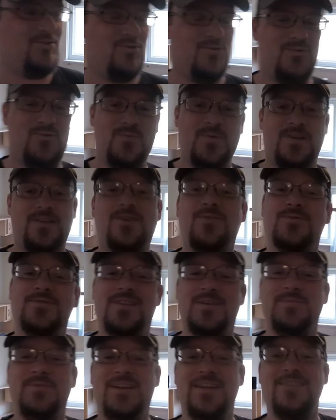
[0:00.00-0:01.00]
schon über 1000
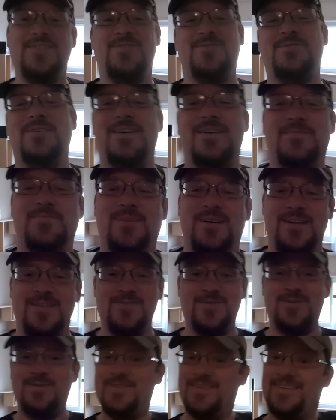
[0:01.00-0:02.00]
Abonnenten zu haben.
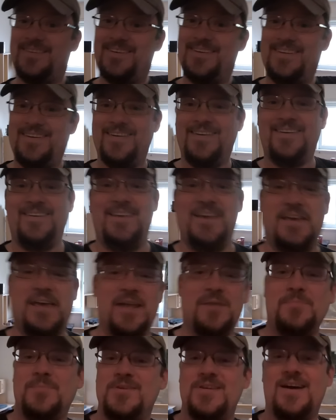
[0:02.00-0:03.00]
Also, ihr
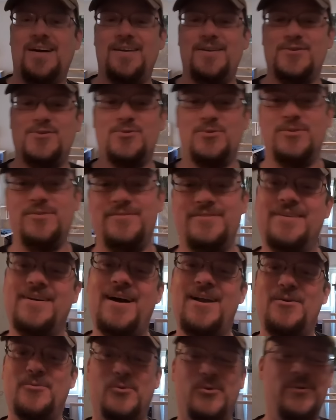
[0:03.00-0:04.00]
kennt mich ja alle schon.
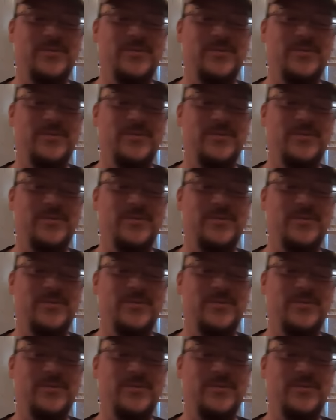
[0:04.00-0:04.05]
Hallo!